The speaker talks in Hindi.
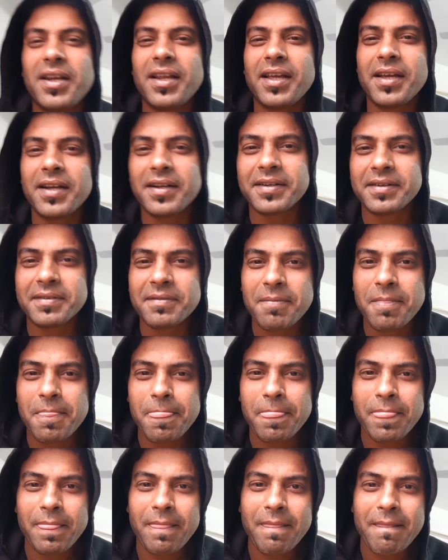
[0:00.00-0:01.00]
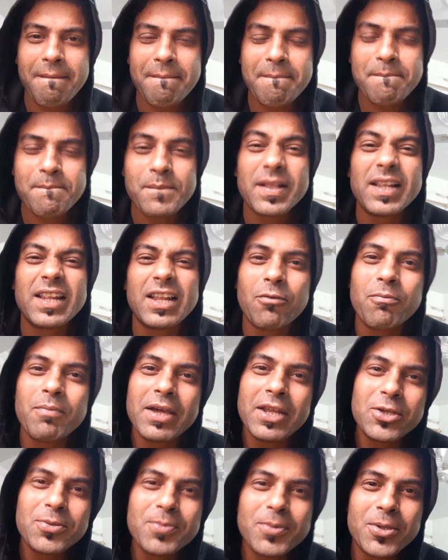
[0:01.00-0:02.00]
खिलाएगा लव
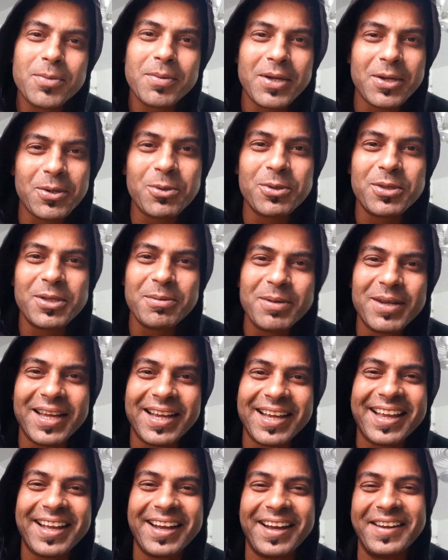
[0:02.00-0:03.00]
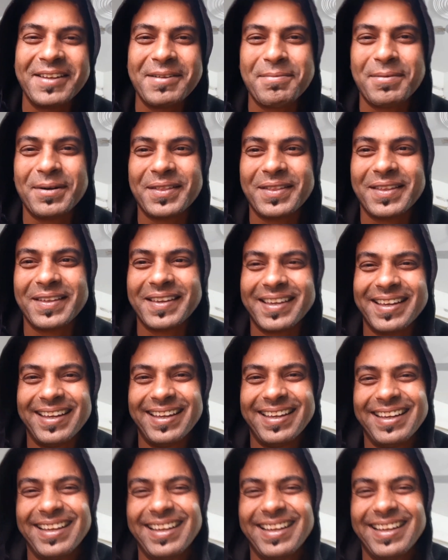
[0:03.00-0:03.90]
मैरिज में तो भाई खुद ही बना के खानी पड़ती है